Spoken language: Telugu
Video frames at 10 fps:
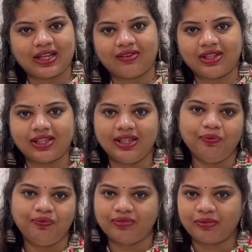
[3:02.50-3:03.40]
తర్వాతనే
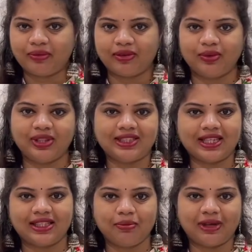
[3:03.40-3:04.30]
కుర్తీస్
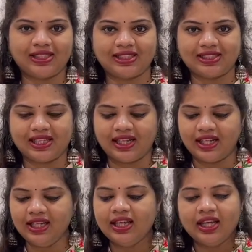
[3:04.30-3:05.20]
అయితే పర్చేస్
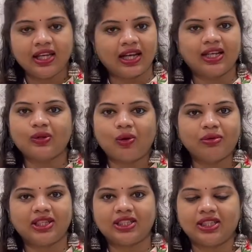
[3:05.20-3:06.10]
చేయండి కలర్
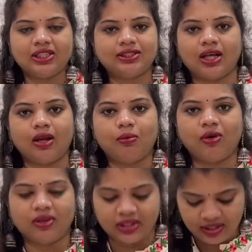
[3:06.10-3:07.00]
కాంబినేషన్ అయితే చాలా
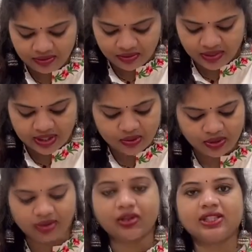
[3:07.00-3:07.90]
బాగుంది
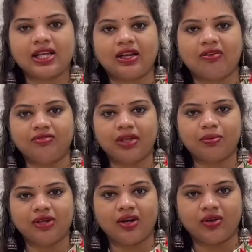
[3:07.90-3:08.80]
వేసుకున్నా కూడా చాలా
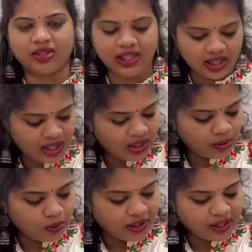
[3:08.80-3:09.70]
కంఫర్టబుల్గా ఉంది
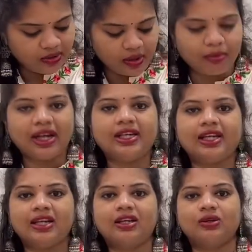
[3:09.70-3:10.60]
దుపట్టా కూడా మల్టీ
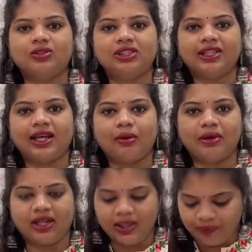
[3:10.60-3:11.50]
కలర్లో వచ్చింది
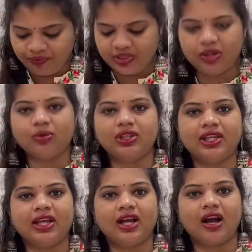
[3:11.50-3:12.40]
కాబట్టి ఈ
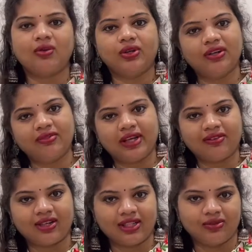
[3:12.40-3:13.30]
కుర్తీకే కాకుండా వేరే
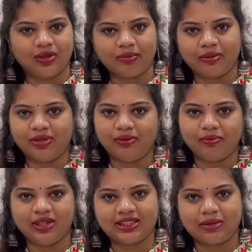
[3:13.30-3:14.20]
వాటికి కూడా మనం
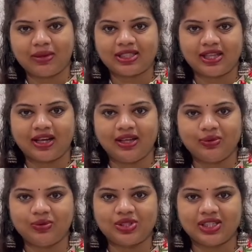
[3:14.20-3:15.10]
మిక్స్ అండ్ మ్యాచ్ లాగా
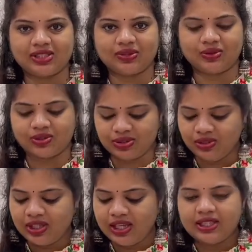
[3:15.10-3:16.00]
యూజ్ చేసుకోవచ్చు
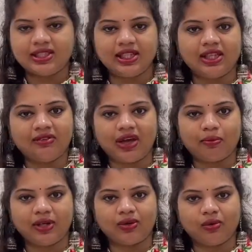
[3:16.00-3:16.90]
సిల్కీ
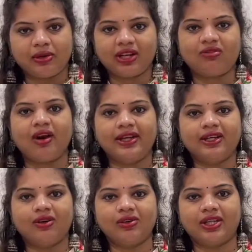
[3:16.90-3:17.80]
ఫ్యాబ్రిక్లో మనకి
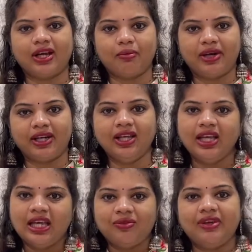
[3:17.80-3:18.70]
ఫాలింగ్గా ఉంది కాబట్టి
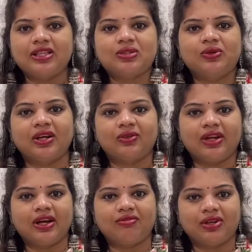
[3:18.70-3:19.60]
వేసుకున్నా కూడా
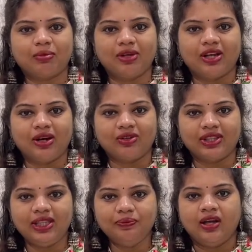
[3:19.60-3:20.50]
కంఫర్టబుల్గా
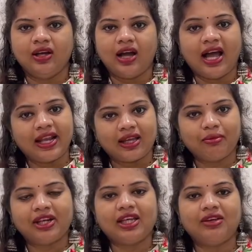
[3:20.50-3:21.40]
ఉంది అలాగే
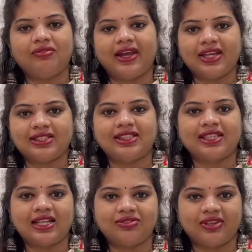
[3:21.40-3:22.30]
మనకి ఫైవ్ ఎక్సెల్
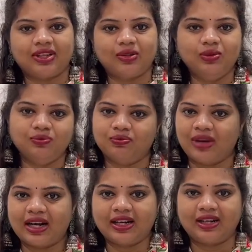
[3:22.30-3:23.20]
సైజ్ వరకు
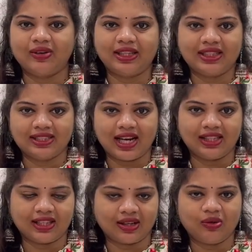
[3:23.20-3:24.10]
మార్కెట్లో అయితే చాలా
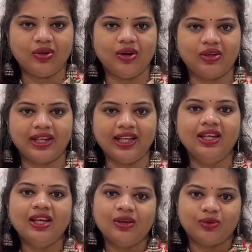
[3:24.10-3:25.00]
తక్కువగా ఉంటాయి
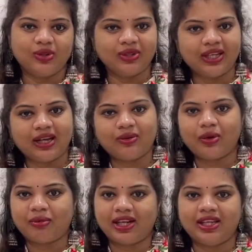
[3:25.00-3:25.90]
దొరికినా కూడా
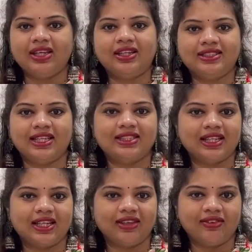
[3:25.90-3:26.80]
మనకి డిజైన్స్
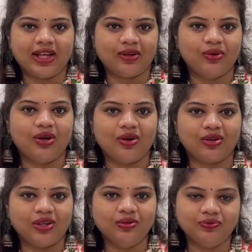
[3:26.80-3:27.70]
అనేవి ఎక్కువగా
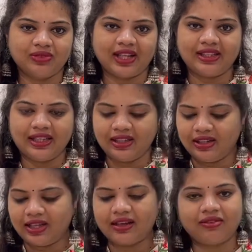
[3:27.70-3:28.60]
ఉండవు అందుకే నేను
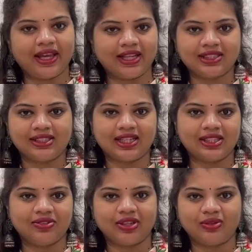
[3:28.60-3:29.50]
ఇంకా ఫైవ్ ఎక్సెల్
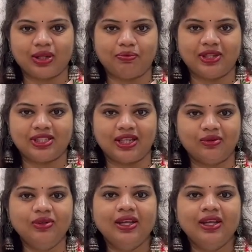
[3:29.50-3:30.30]
సైజ్ వరకు తెప్పించాను